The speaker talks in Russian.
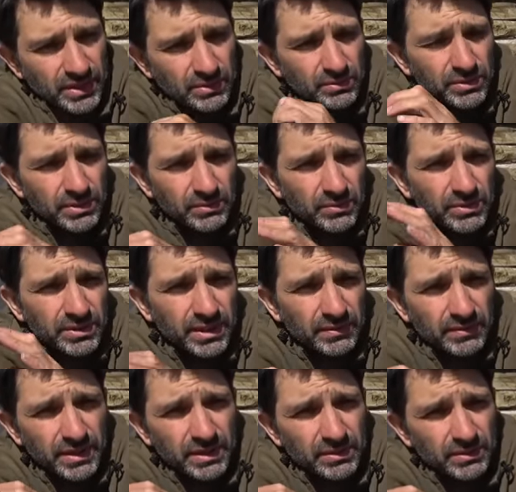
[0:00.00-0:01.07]
а у него
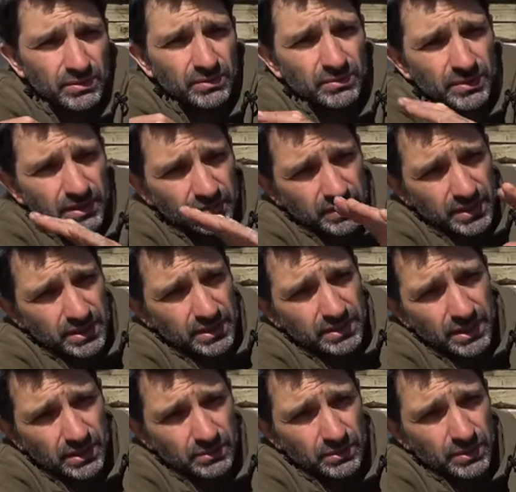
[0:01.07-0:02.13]
давление, ну, давление
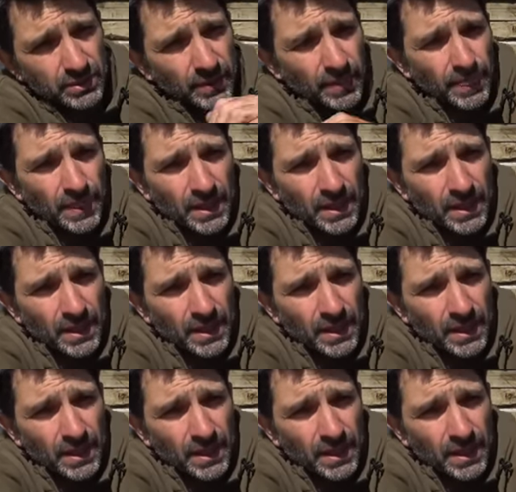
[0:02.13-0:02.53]
такое